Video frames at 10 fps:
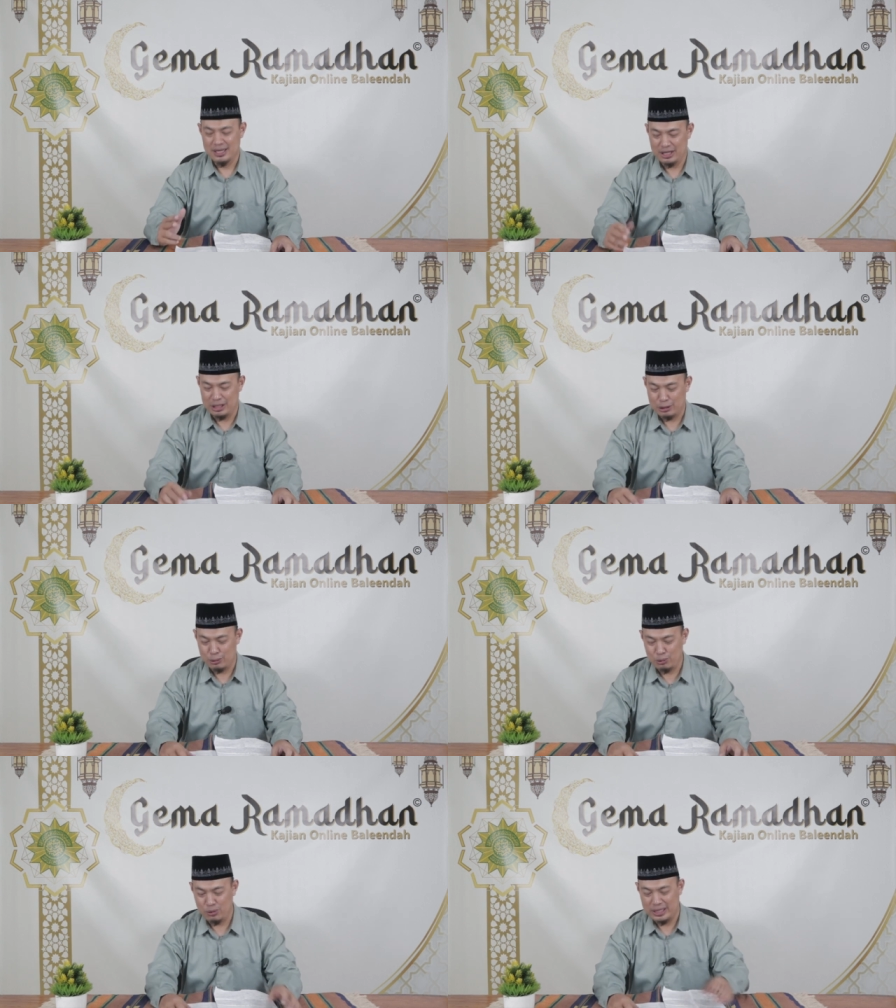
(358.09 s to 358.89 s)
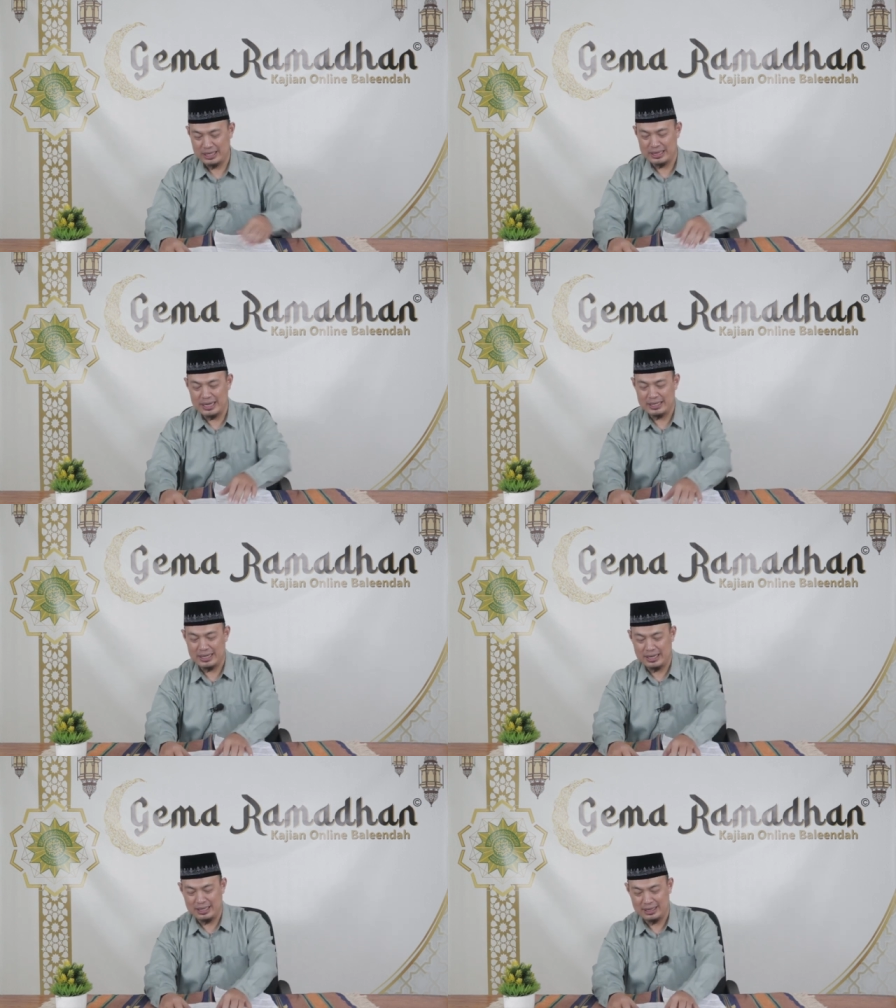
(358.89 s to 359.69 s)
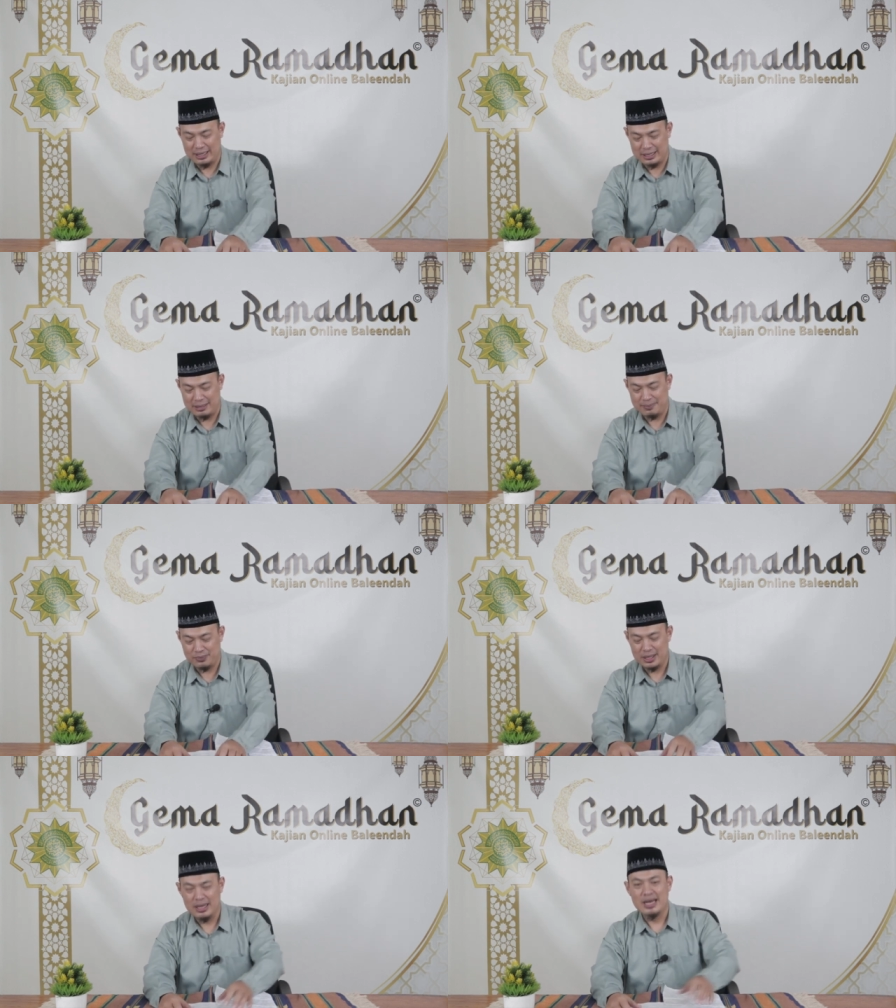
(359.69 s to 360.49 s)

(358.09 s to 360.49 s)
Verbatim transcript: Itu hidayah ilham.